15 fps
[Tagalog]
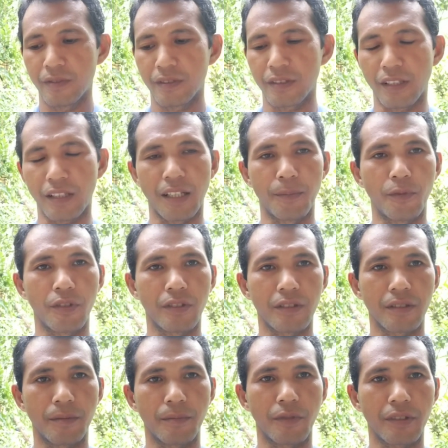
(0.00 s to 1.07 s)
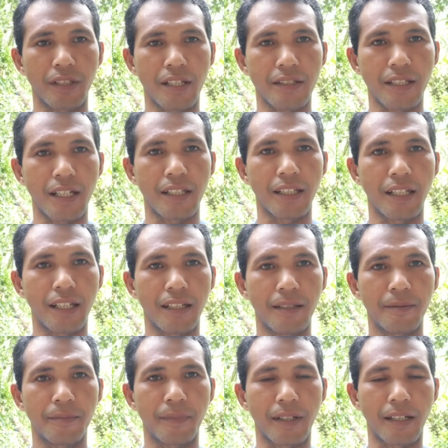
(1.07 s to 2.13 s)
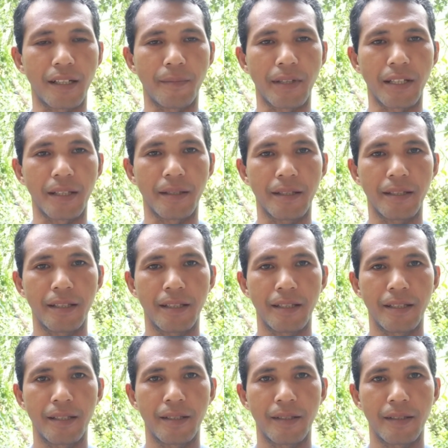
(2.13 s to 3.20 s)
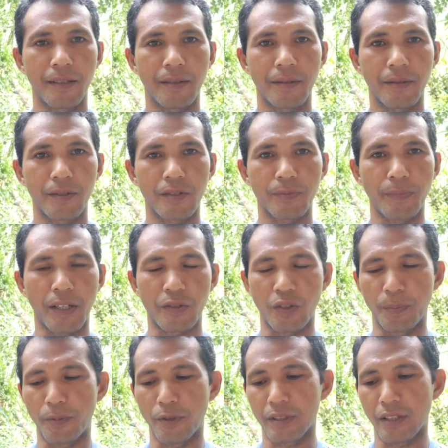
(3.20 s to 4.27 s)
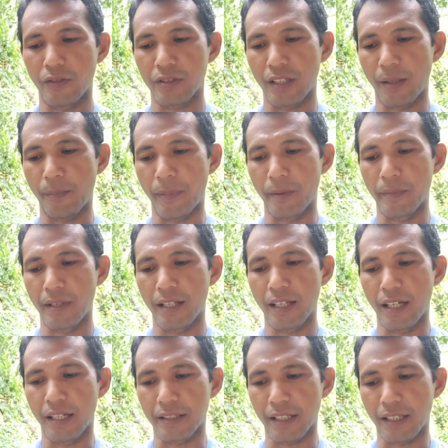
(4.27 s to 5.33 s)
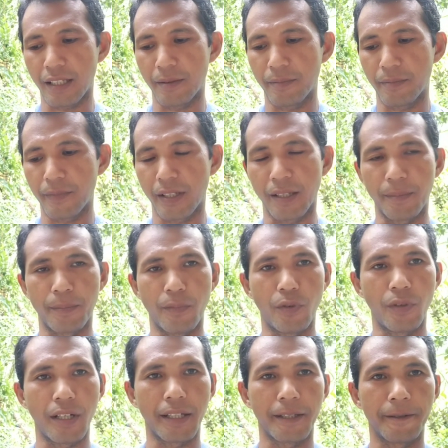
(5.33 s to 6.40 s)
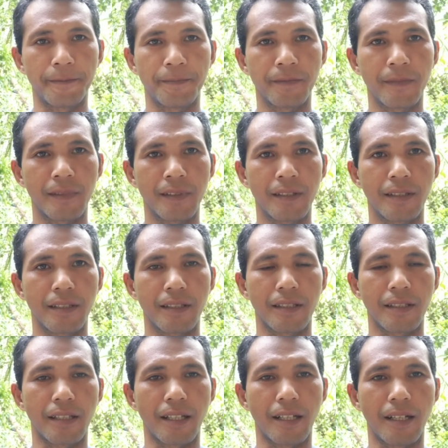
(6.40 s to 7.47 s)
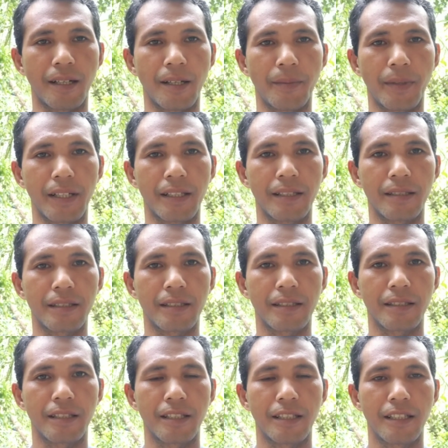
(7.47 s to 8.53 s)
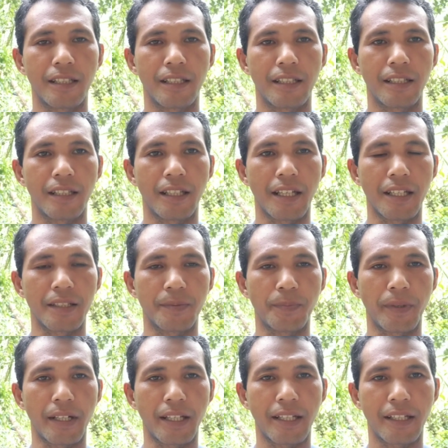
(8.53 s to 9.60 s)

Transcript: aking munting channel para may pang support na ako sa aking pamilya at sa aking hanap buhay na pang spray